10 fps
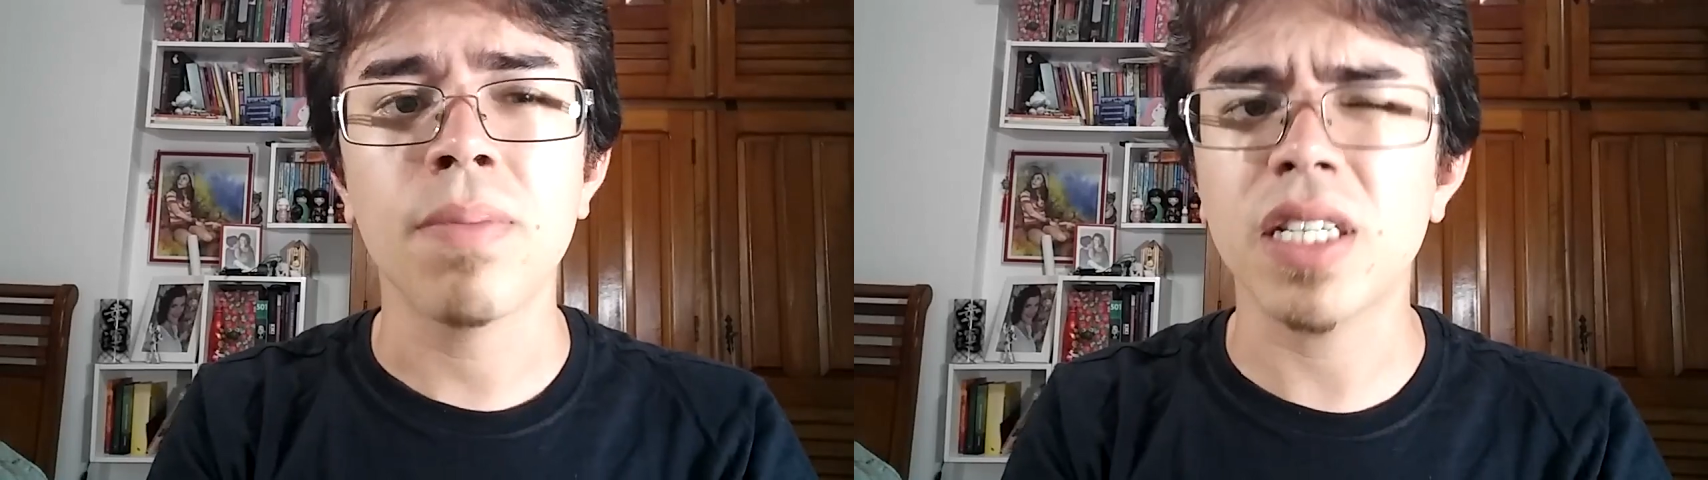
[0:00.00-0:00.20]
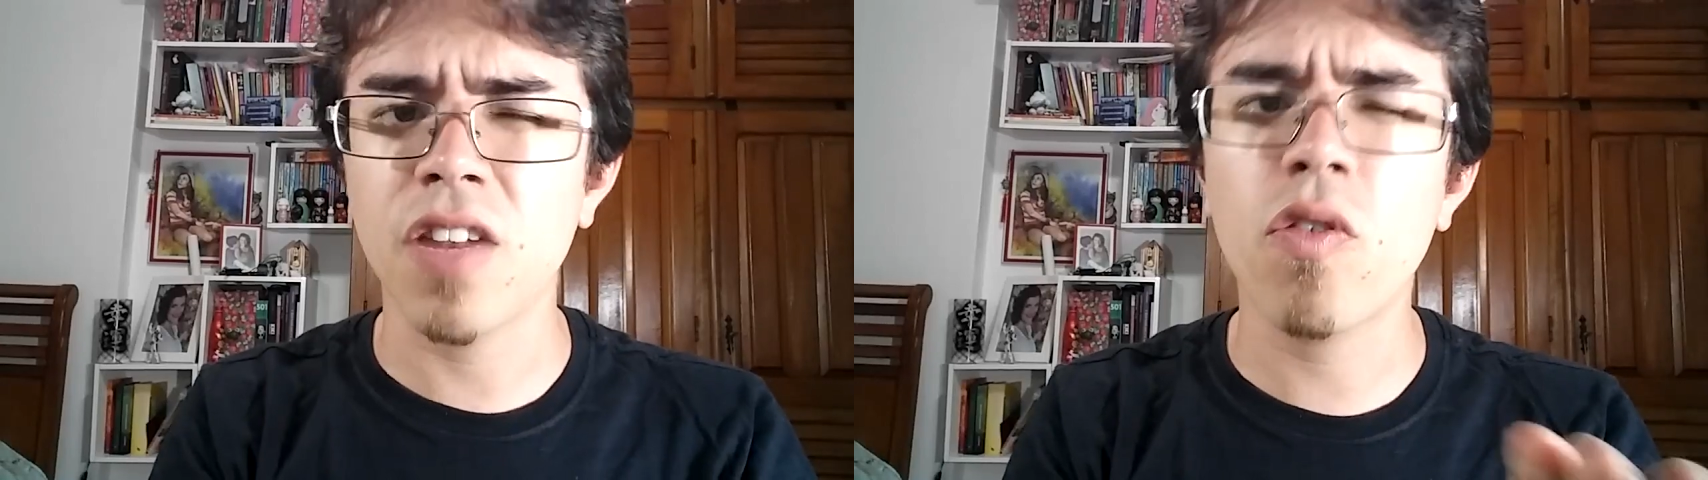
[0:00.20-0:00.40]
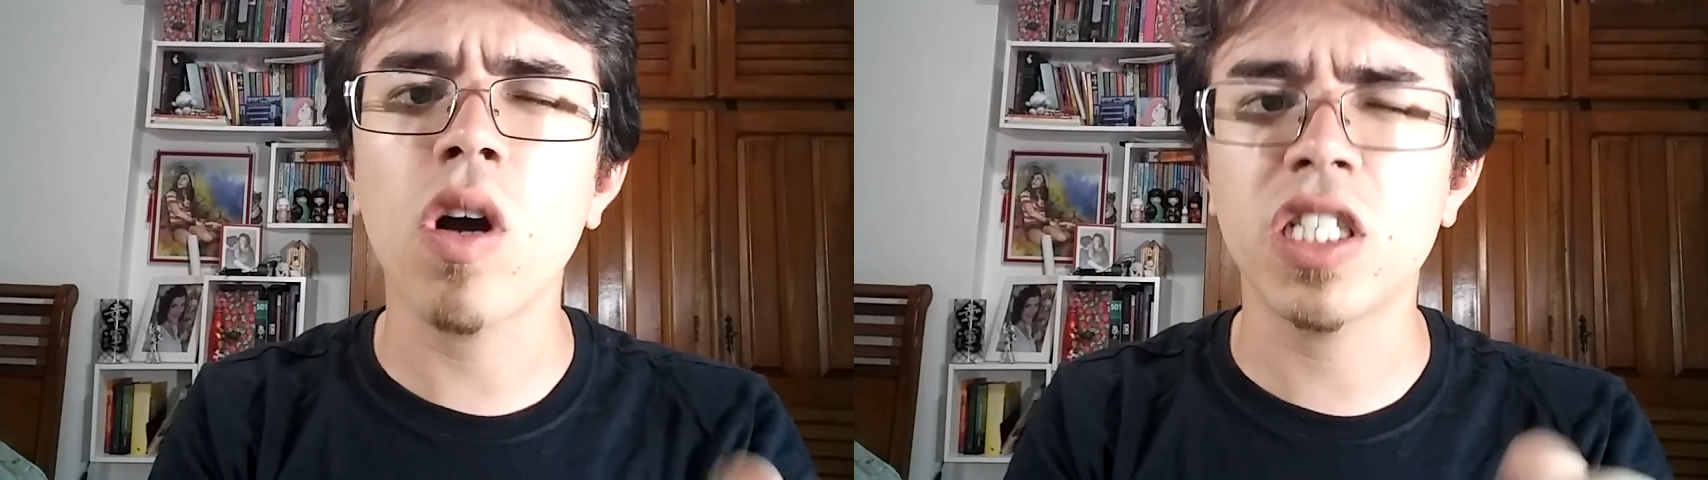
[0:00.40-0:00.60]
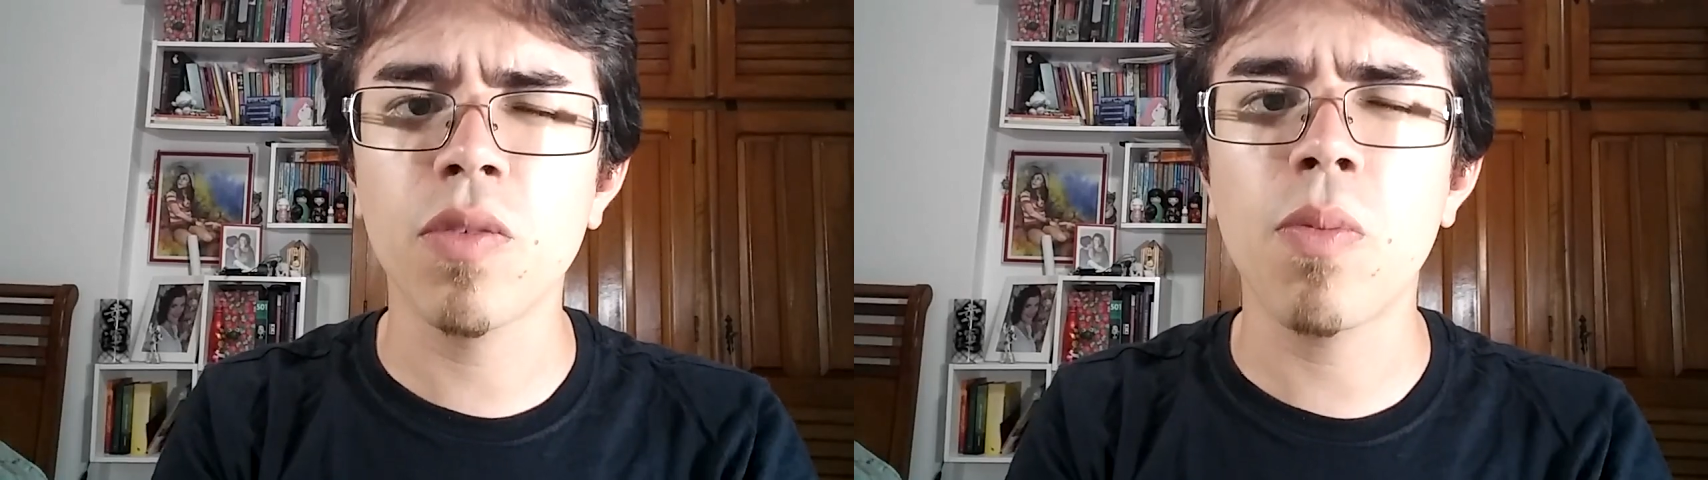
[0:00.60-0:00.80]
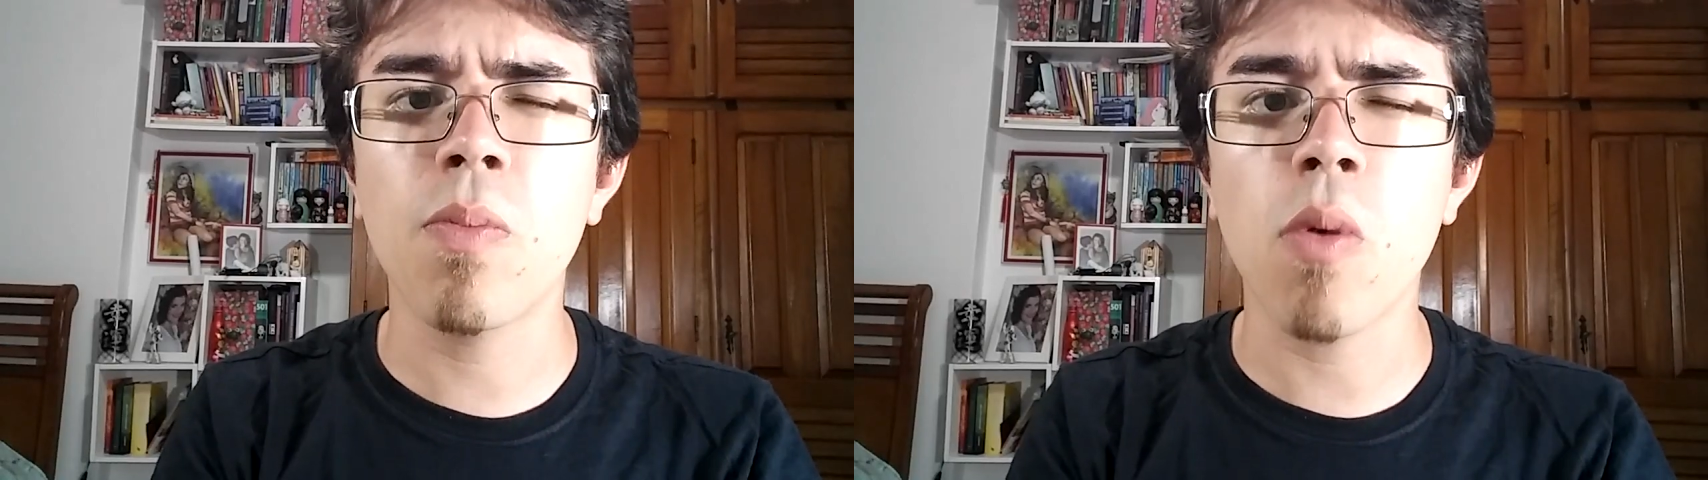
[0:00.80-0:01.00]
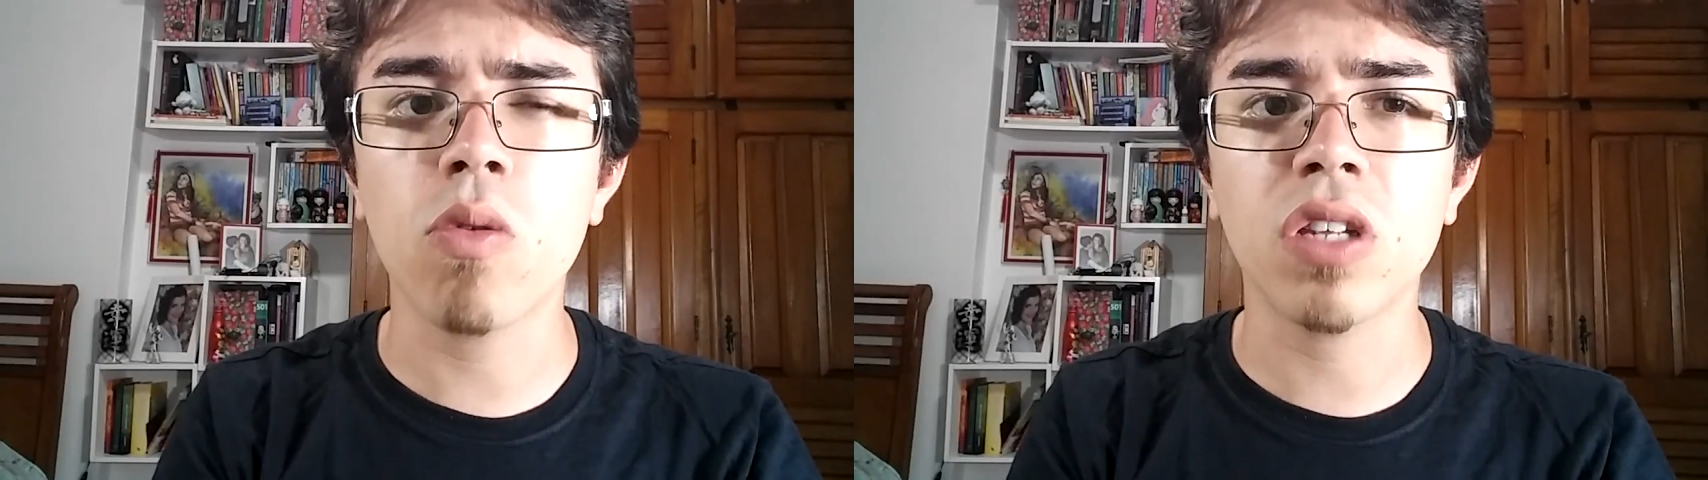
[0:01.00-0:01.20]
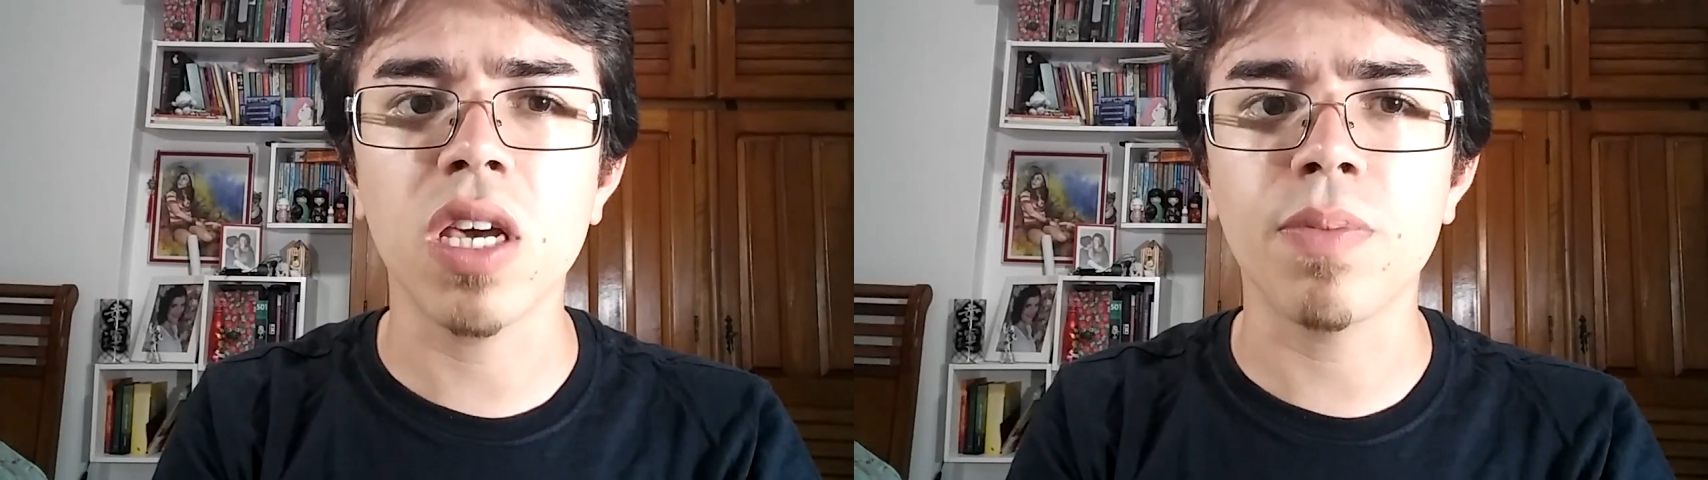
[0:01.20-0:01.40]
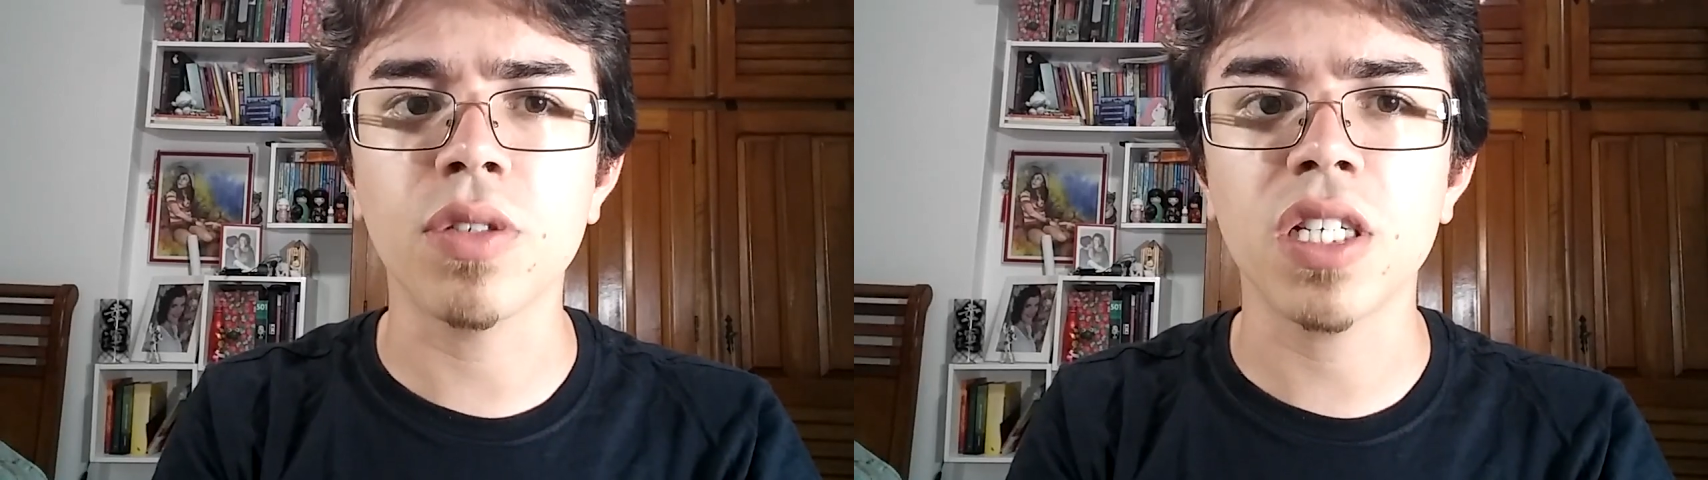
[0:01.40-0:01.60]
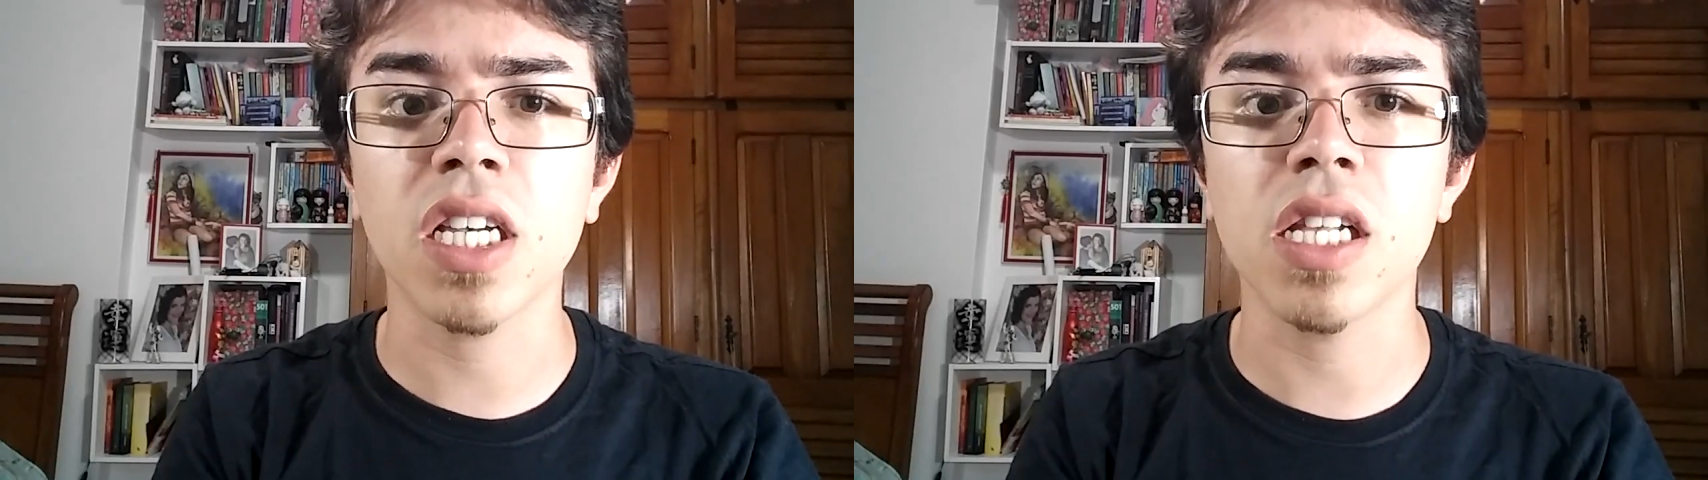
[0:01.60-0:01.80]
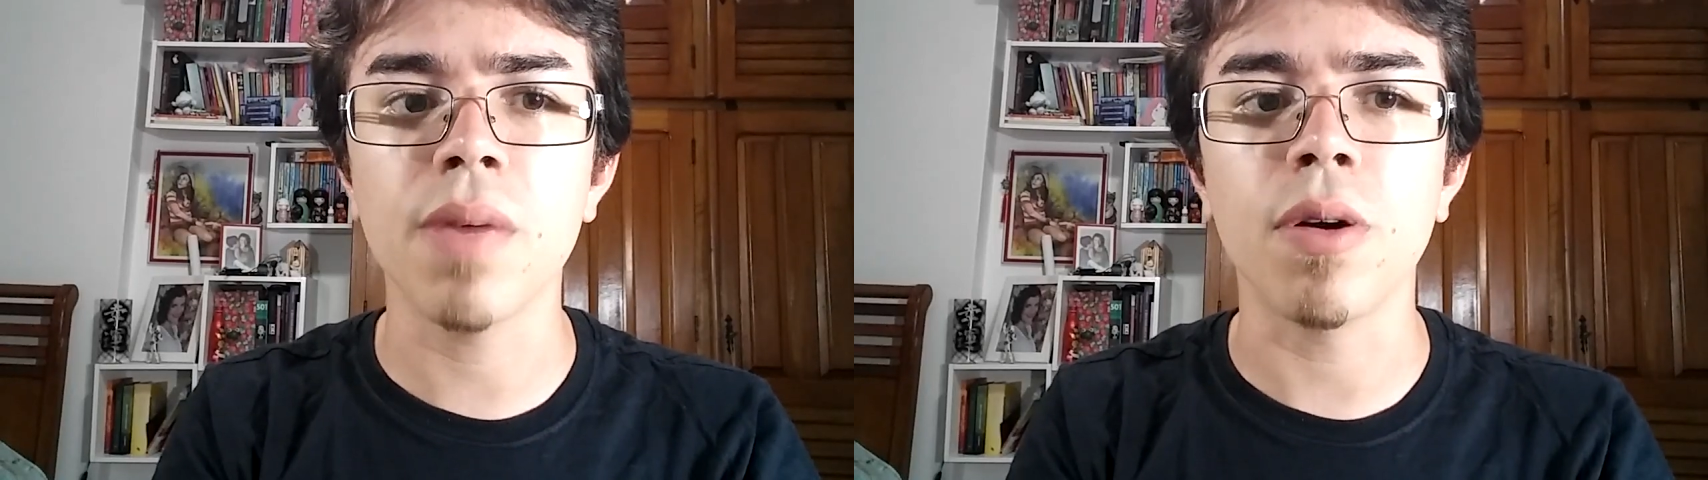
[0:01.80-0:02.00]
Mas ele ficou ativo por pouco tempo, se
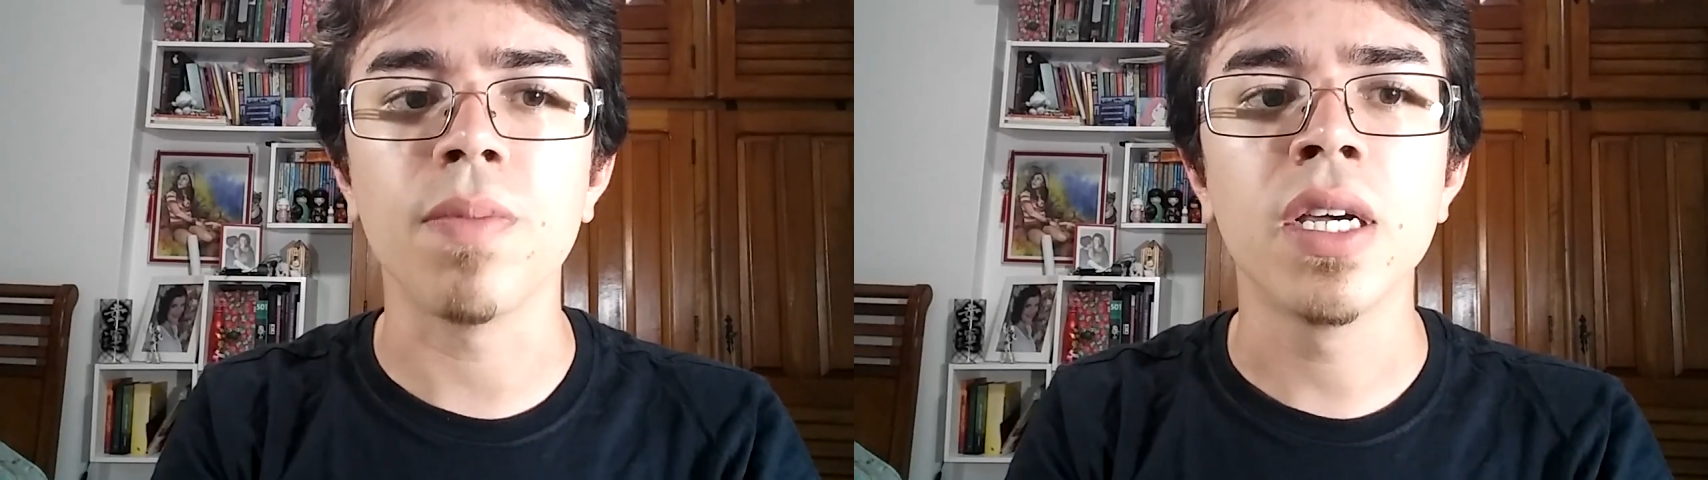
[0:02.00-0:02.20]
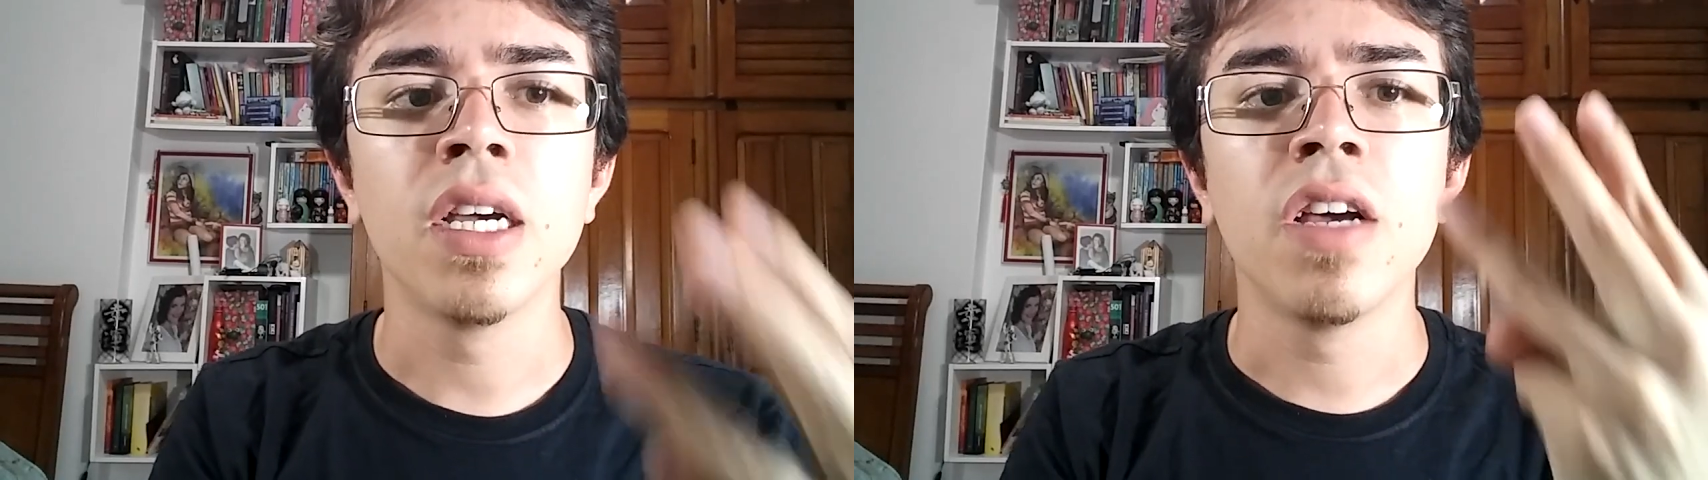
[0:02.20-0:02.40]
vocês lembram.